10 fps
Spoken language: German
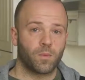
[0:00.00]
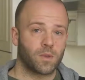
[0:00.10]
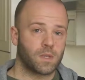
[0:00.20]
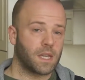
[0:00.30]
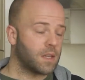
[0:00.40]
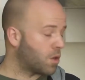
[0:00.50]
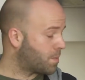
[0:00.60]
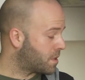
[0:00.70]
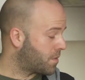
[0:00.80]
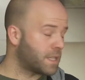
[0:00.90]
zu sehen, ob
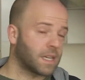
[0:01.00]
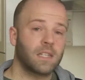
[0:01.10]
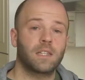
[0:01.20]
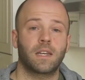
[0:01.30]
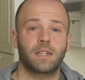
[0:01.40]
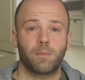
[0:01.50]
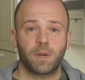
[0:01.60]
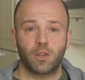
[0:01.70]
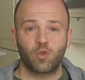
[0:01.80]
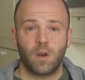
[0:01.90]
das Fett die richtige
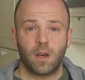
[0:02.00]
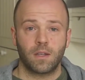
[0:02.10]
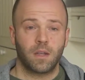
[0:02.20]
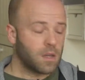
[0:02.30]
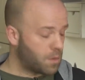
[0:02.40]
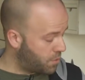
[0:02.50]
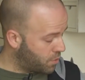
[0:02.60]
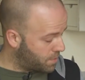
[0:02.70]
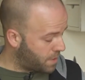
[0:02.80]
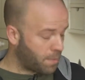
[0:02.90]
Temperatur hat,
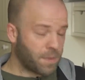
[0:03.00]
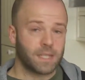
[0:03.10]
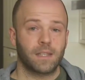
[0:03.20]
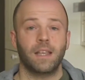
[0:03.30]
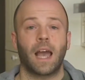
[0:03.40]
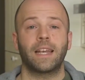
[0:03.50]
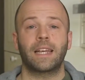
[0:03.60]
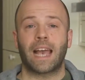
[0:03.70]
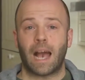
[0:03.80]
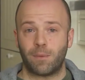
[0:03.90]
benutzt man am besten eine
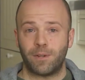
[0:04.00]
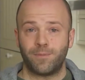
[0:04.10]
Gabel.